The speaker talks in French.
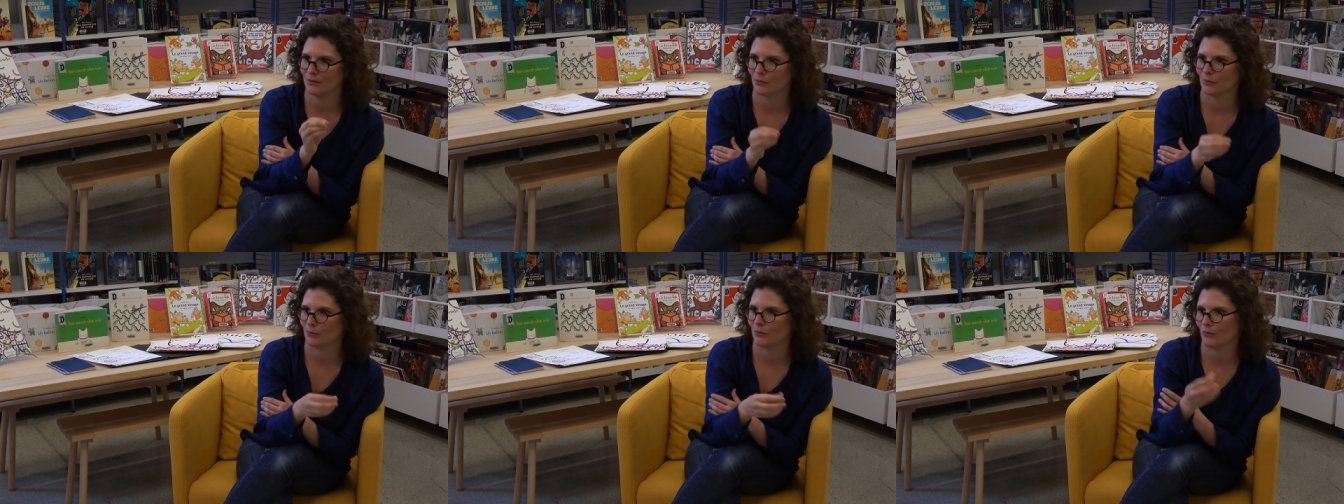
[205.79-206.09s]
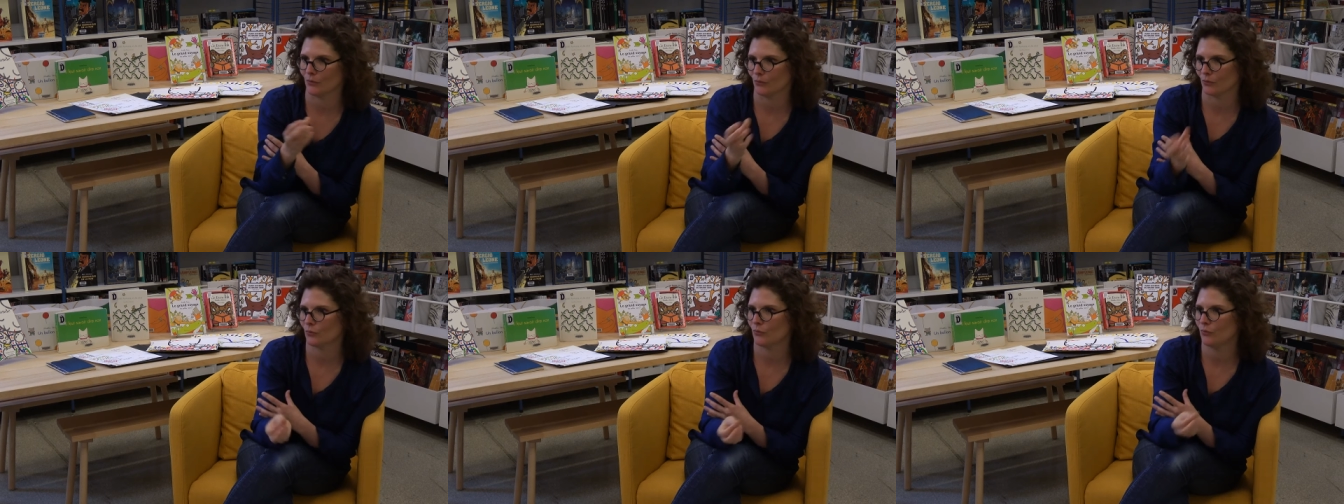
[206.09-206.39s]
qu'on
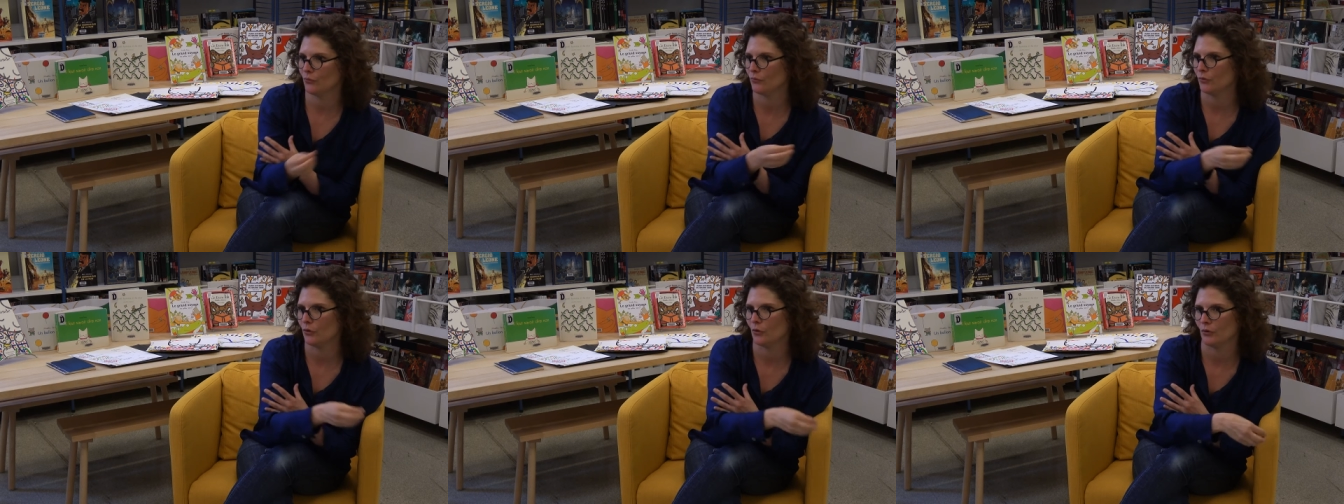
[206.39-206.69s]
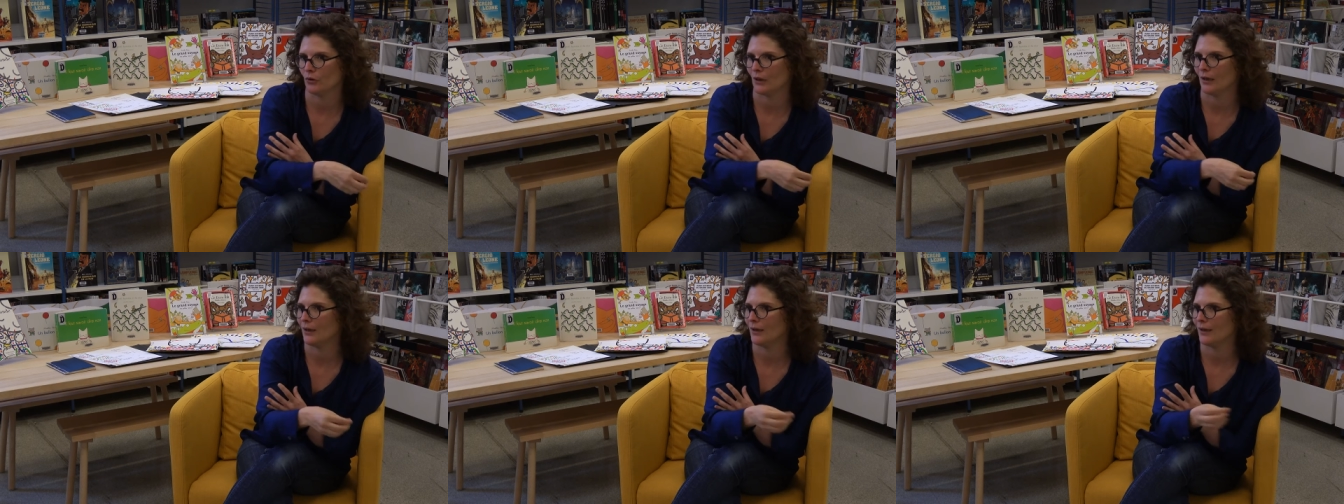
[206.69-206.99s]
retrouve
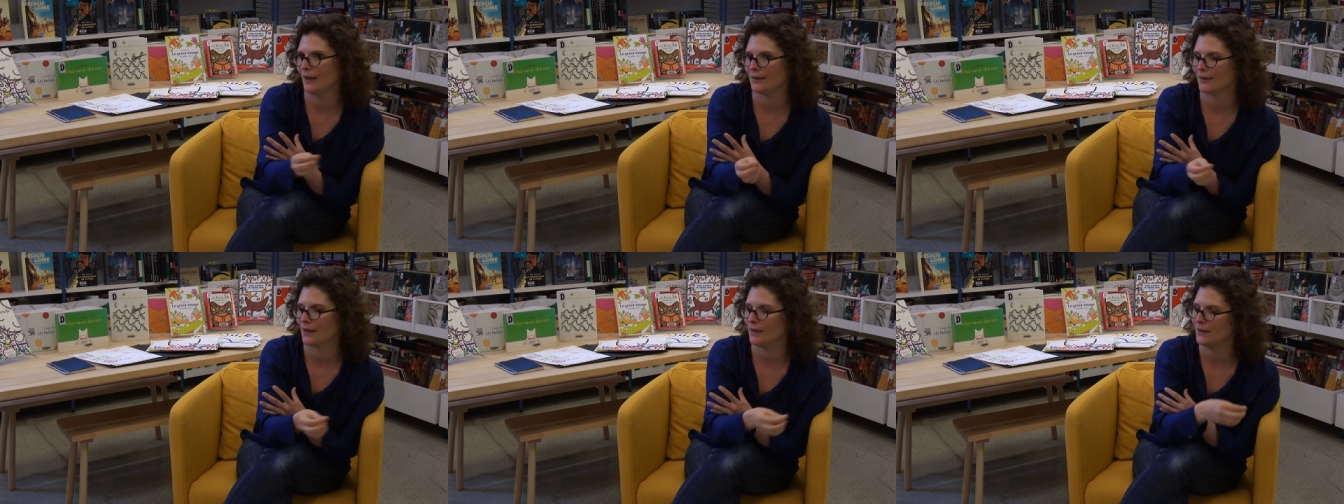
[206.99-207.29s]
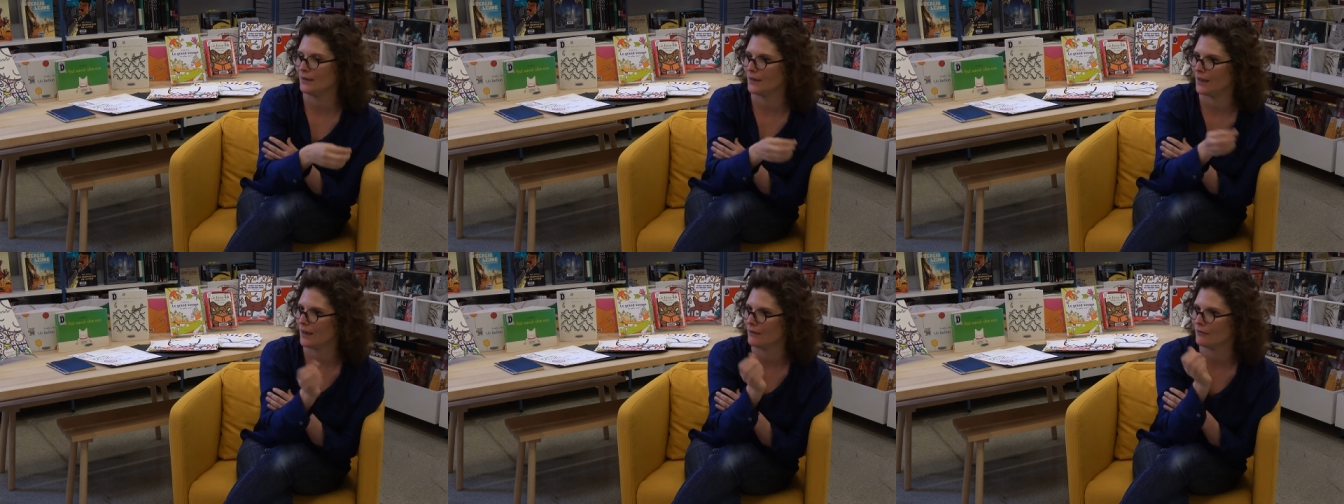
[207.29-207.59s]
dans la,
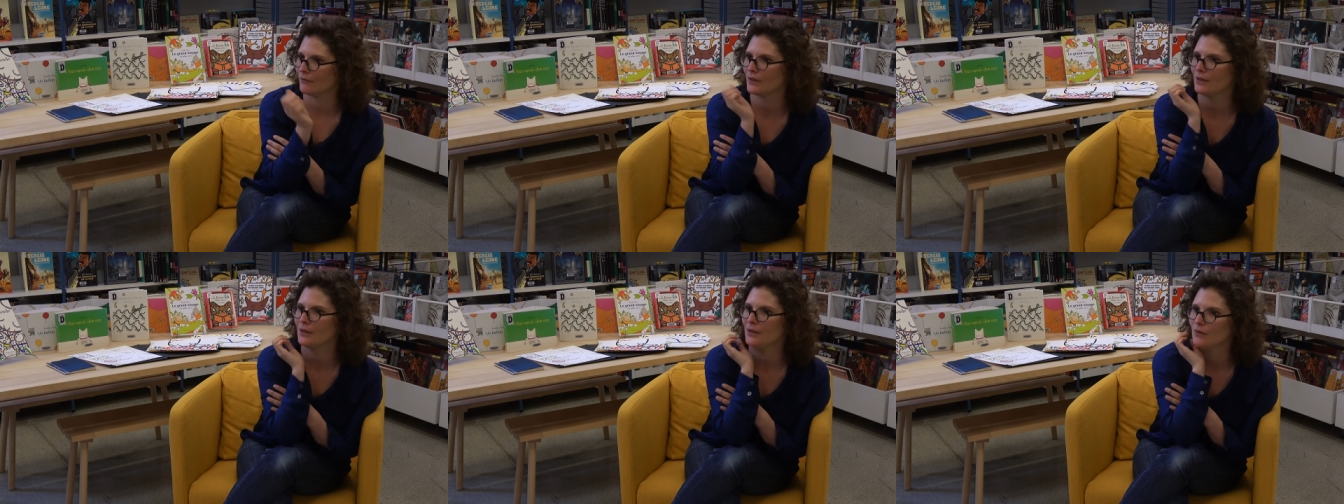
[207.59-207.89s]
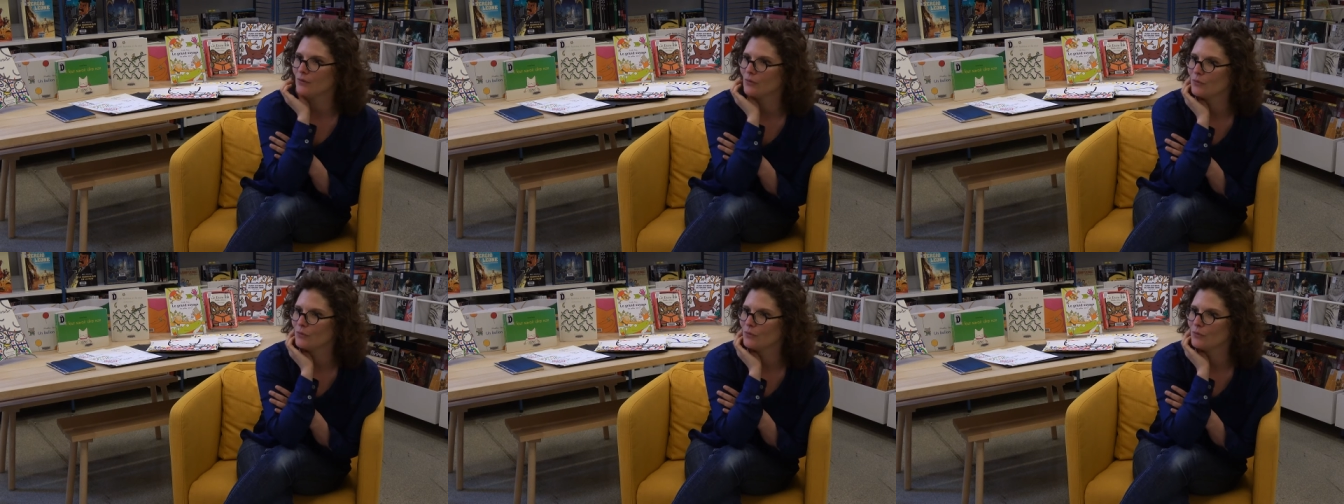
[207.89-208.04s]
calligraphie.